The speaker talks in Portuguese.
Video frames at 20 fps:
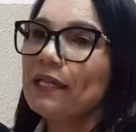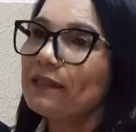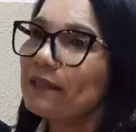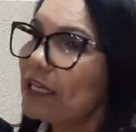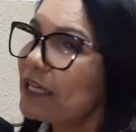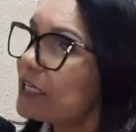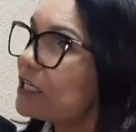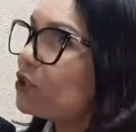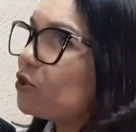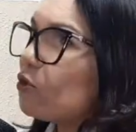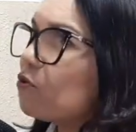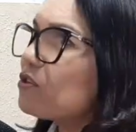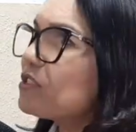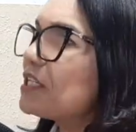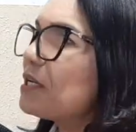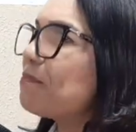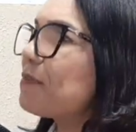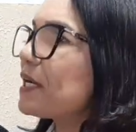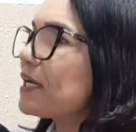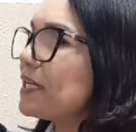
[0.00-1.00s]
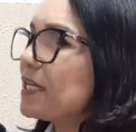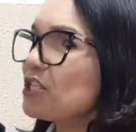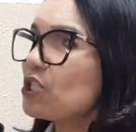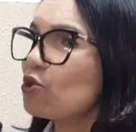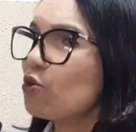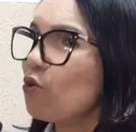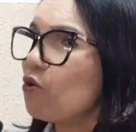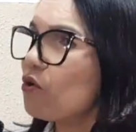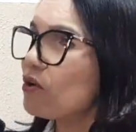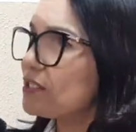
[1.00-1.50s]
tem que torcer para que as
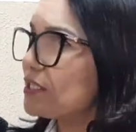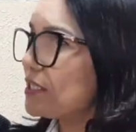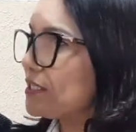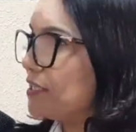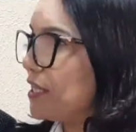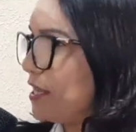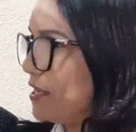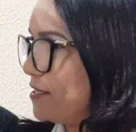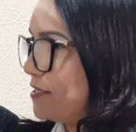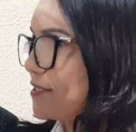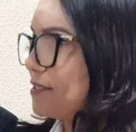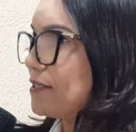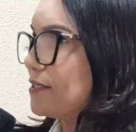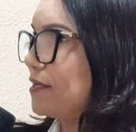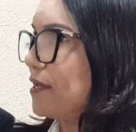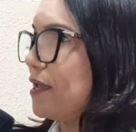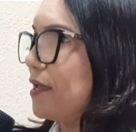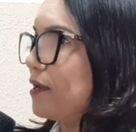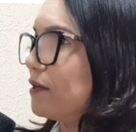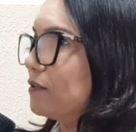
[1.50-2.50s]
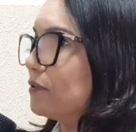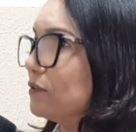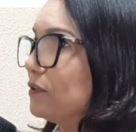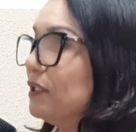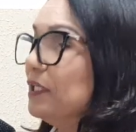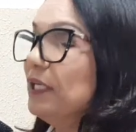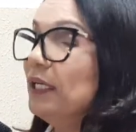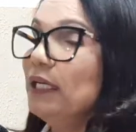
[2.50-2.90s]
coisas deem certo.